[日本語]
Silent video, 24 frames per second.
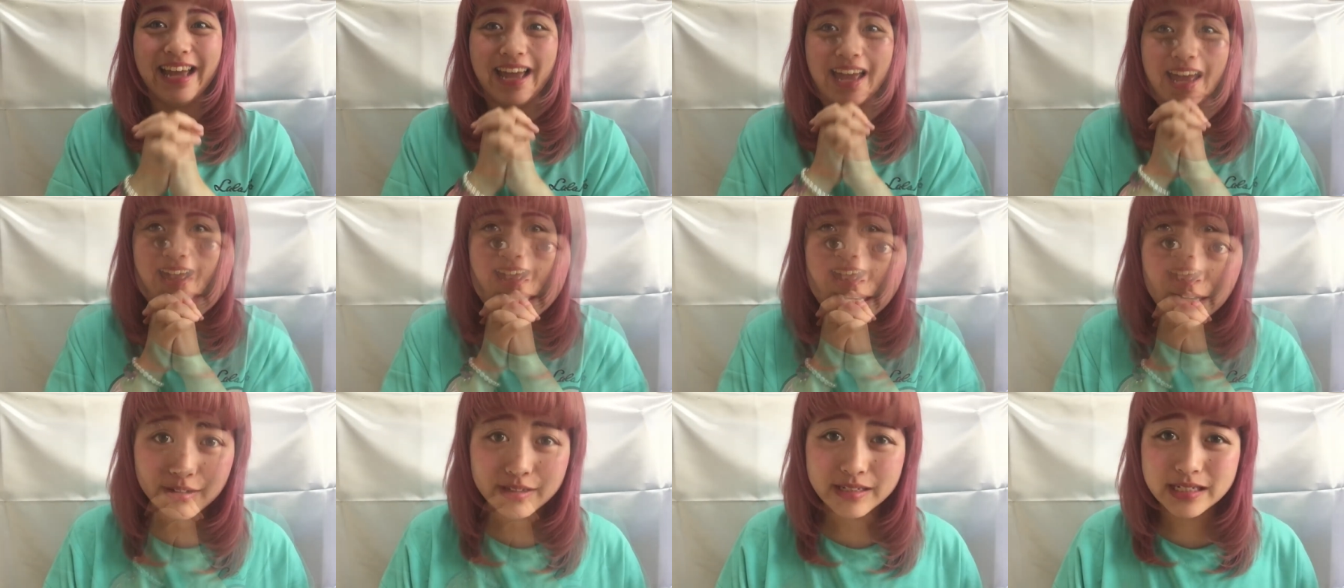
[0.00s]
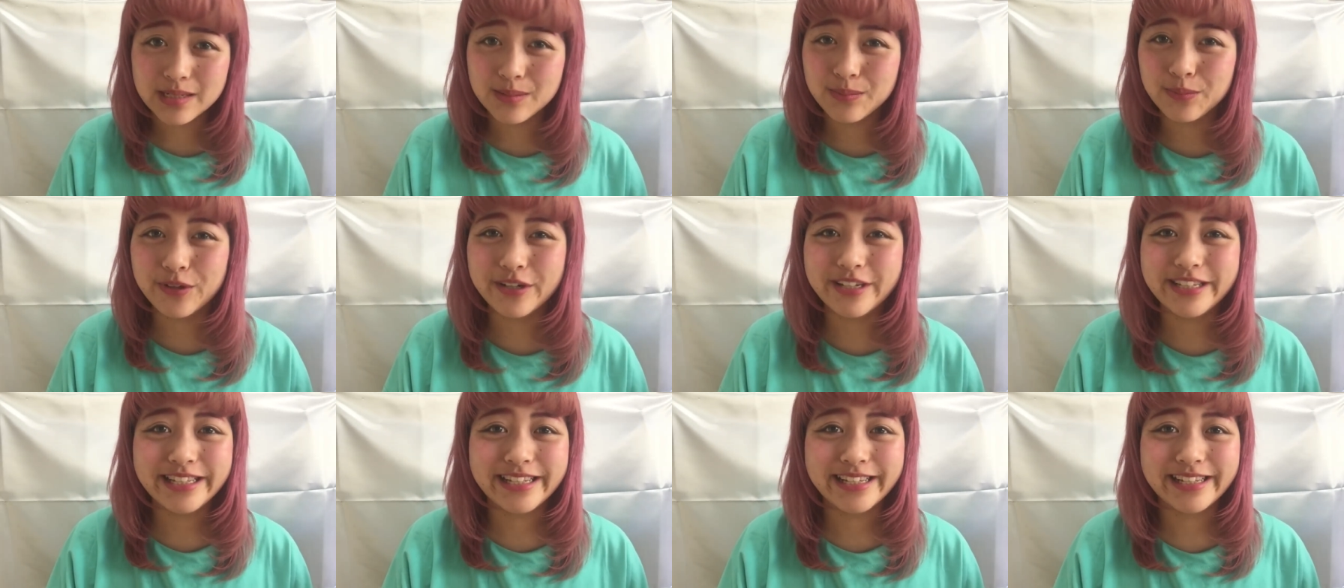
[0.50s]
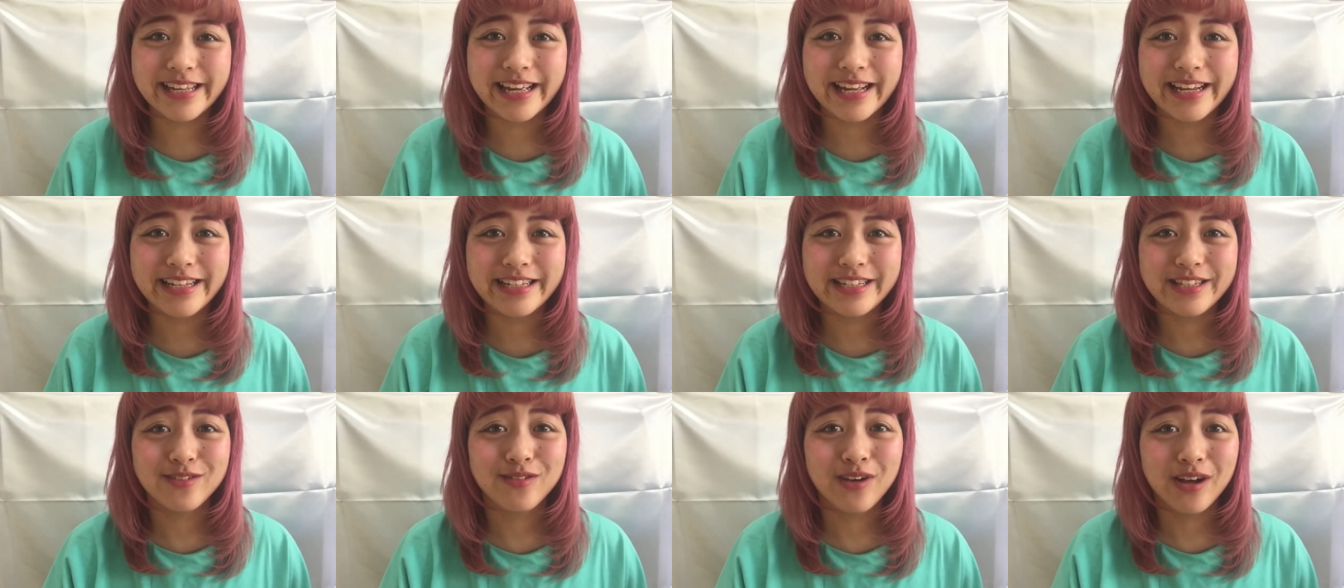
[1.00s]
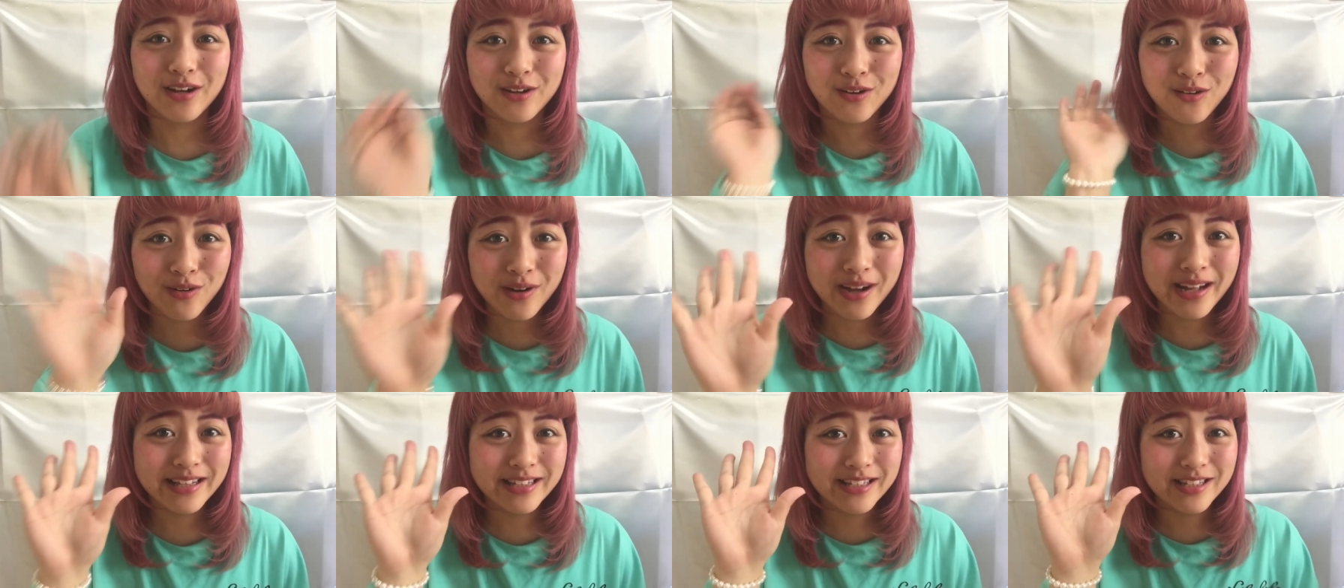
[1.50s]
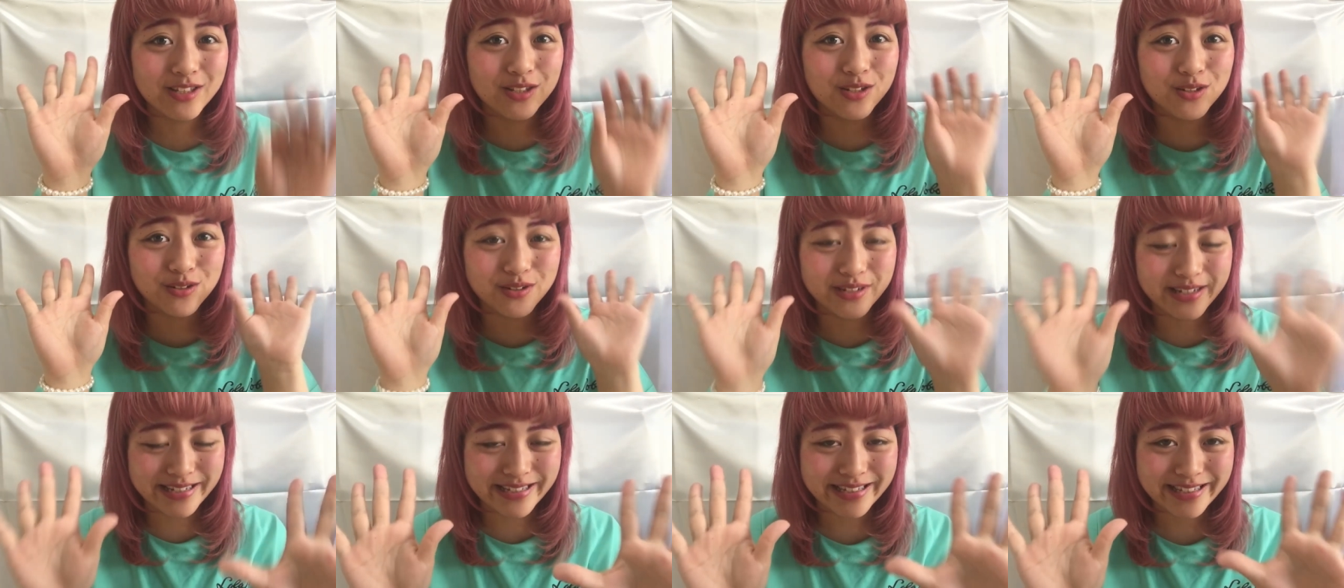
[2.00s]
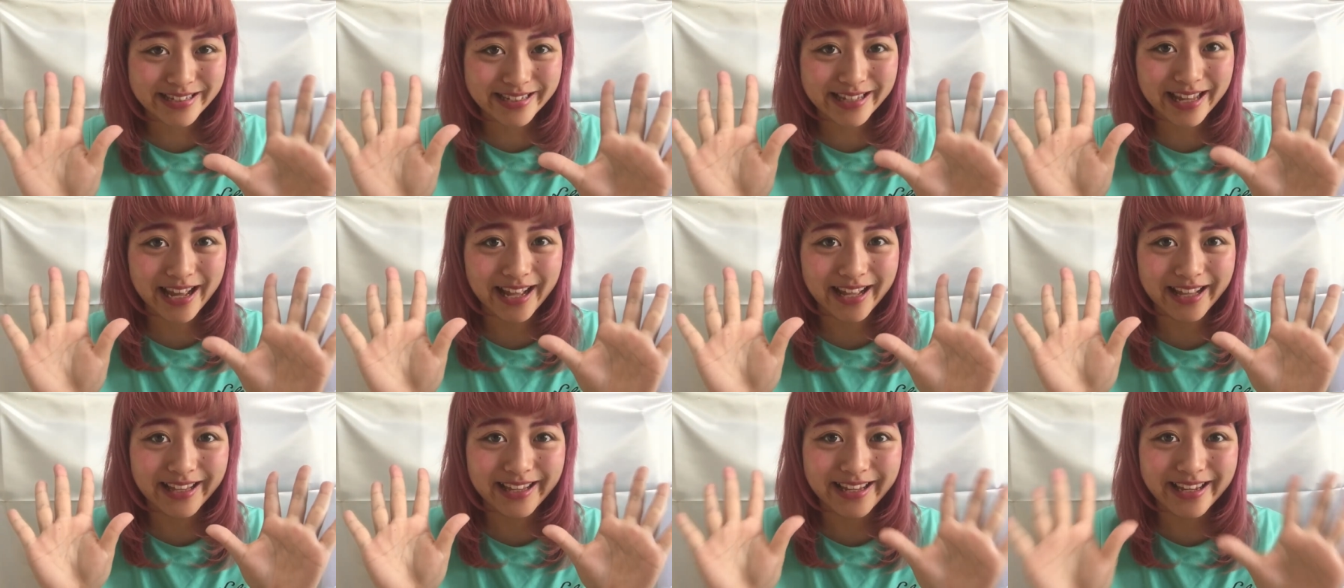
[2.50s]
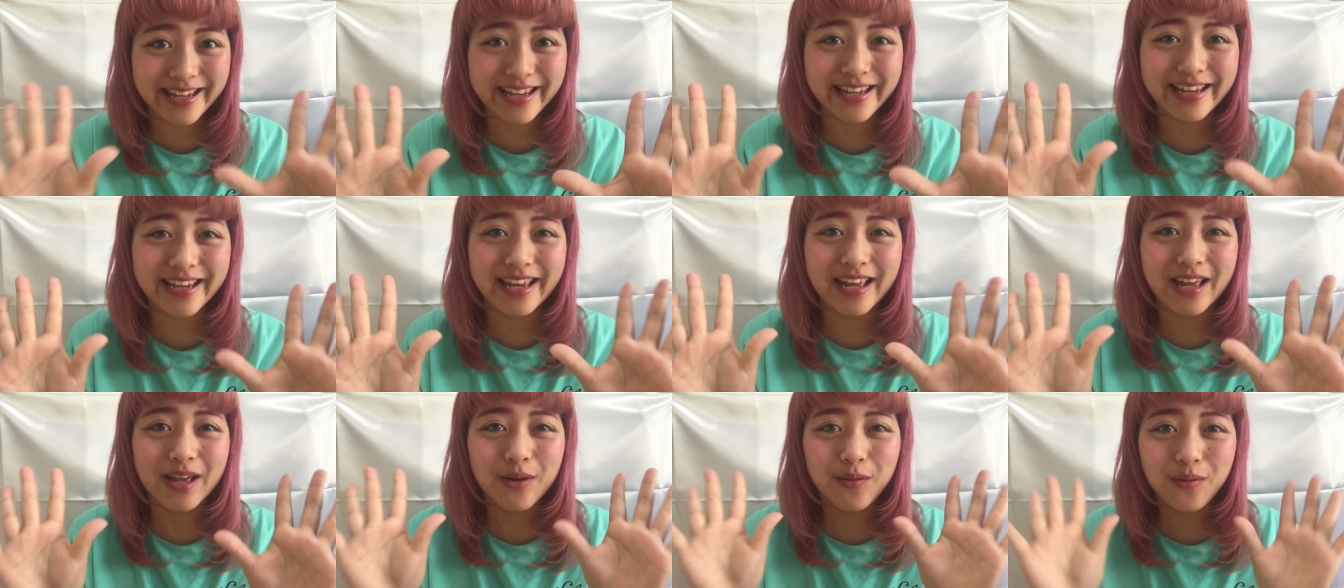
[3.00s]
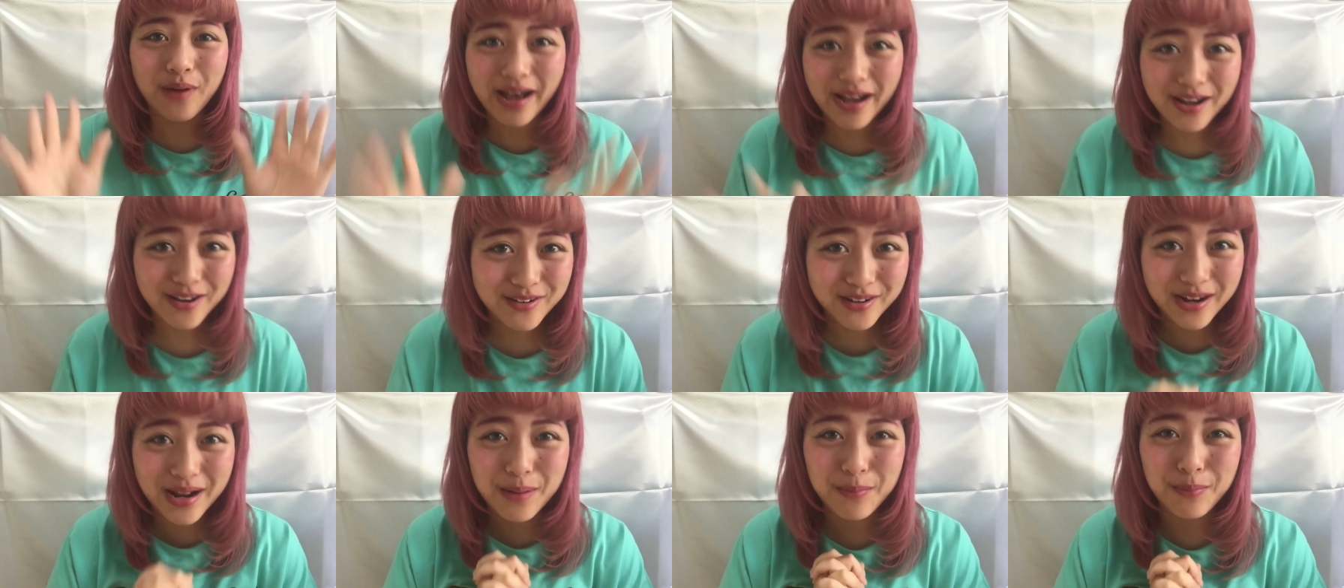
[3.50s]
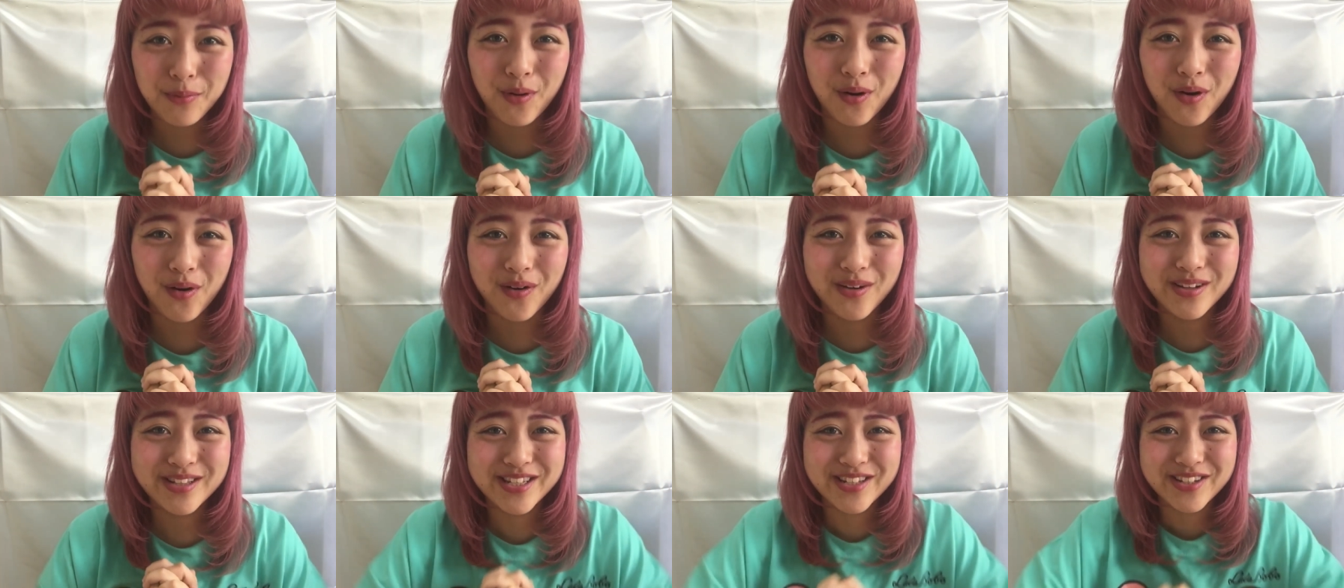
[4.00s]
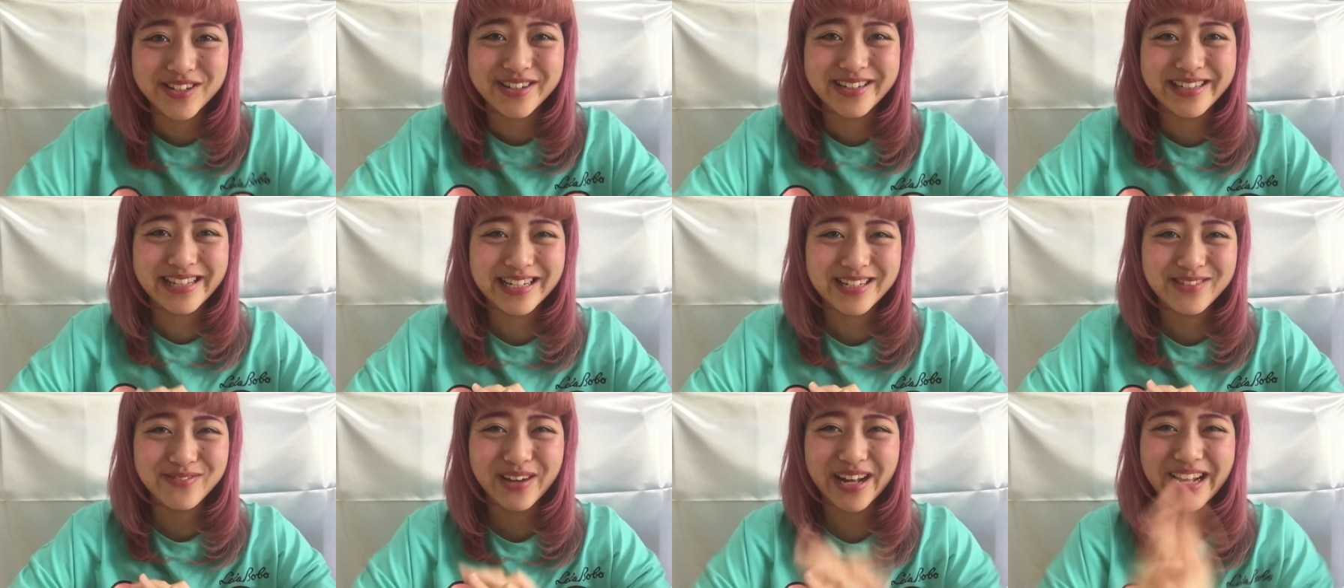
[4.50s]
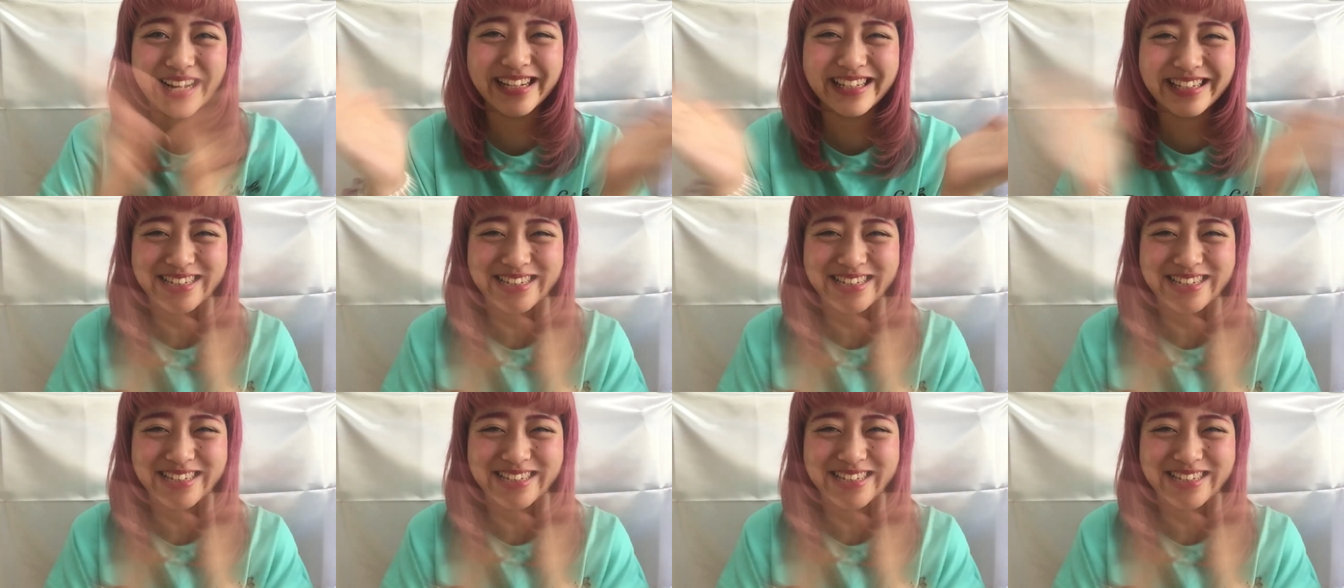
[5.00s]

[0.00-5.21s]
私森崎アリスは5月の5日にファンクラブを発足いたしま